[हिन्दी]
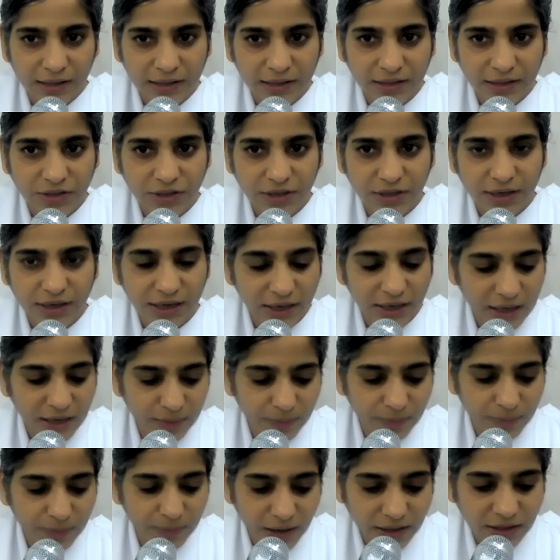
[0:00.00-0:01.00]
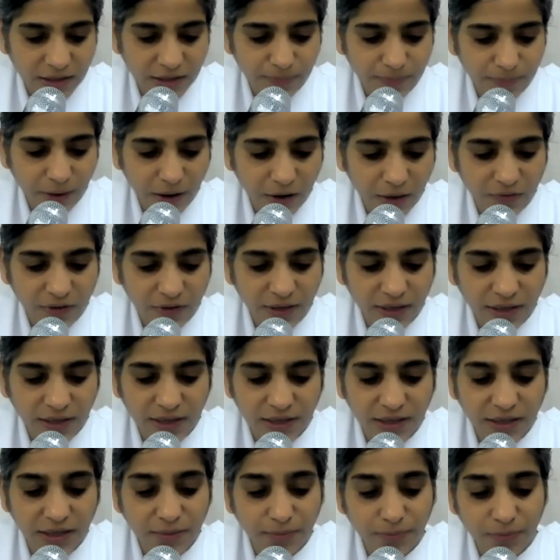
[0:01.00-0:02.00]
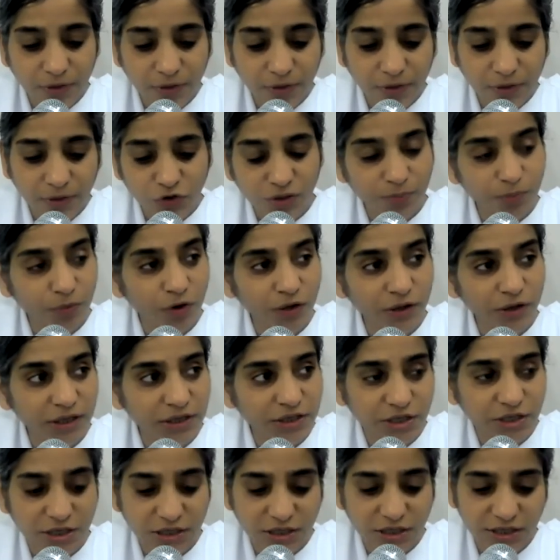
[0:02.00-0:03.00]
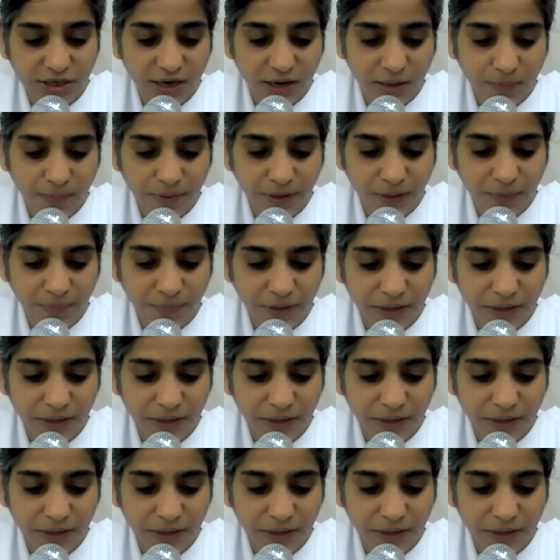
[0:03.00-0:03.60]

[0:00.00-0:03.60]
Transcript: दशहरे के बाद दीपावली के दिन मनुष्य बहुत अच्छे अच्छे कपड़े